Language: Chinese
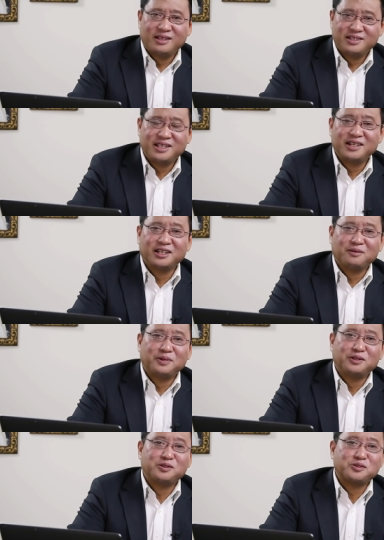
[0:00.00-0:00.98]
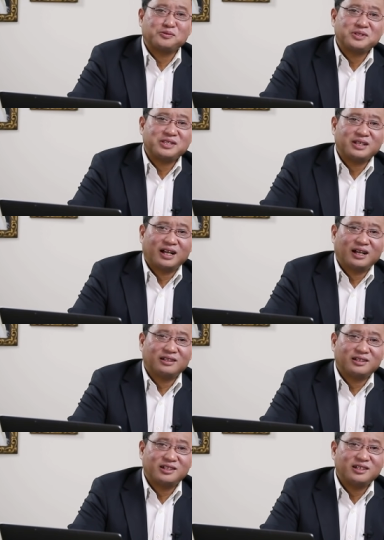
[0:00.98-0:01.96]
香港的朋友都熟悉
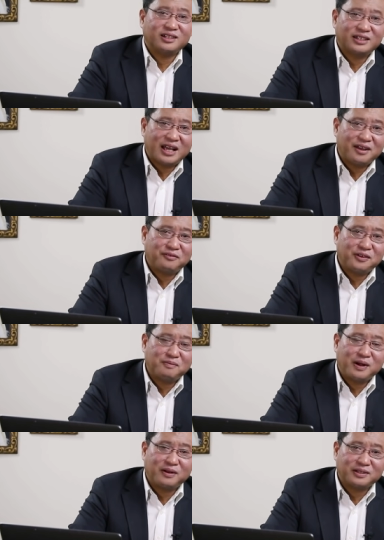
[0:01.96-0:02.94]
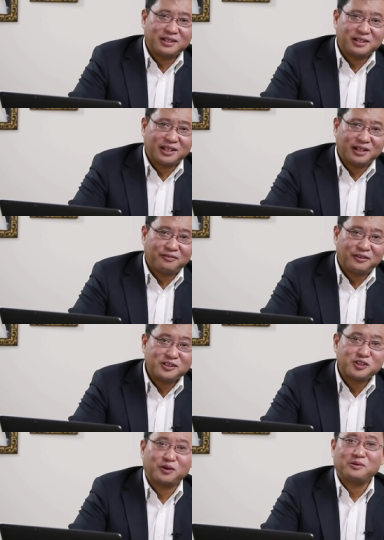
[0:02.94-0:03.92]
啊，热带风暴的那个
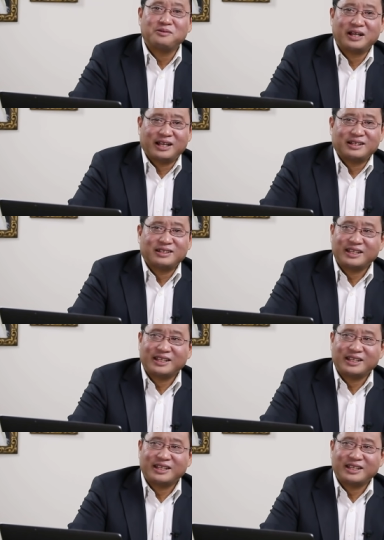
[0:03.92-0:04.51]
风球，哎，